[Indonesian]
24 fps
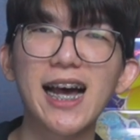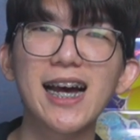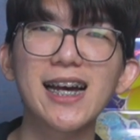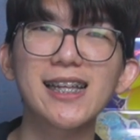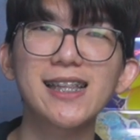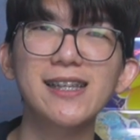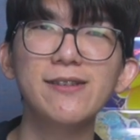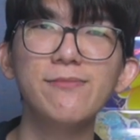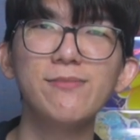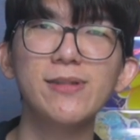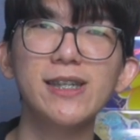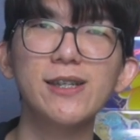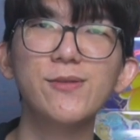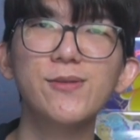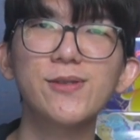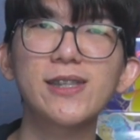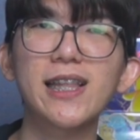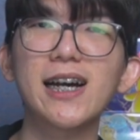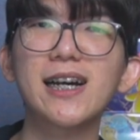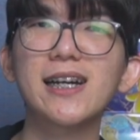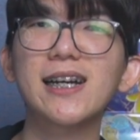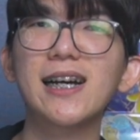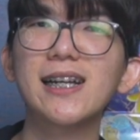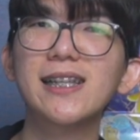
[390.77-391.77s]
hari Minggu
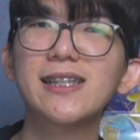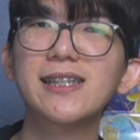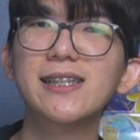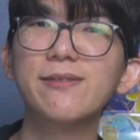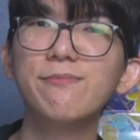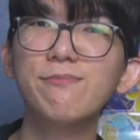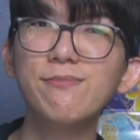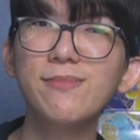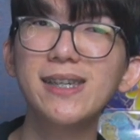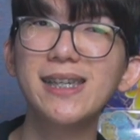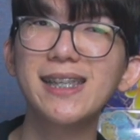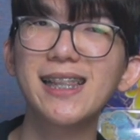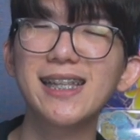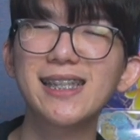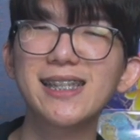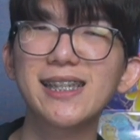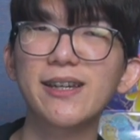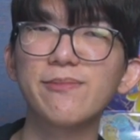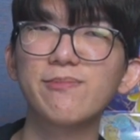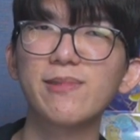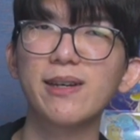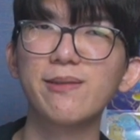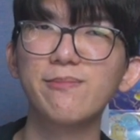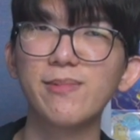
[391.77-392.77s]
tanggal 9
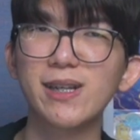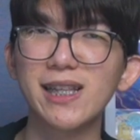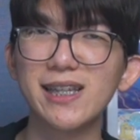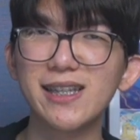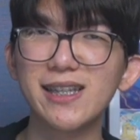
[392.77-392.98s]
September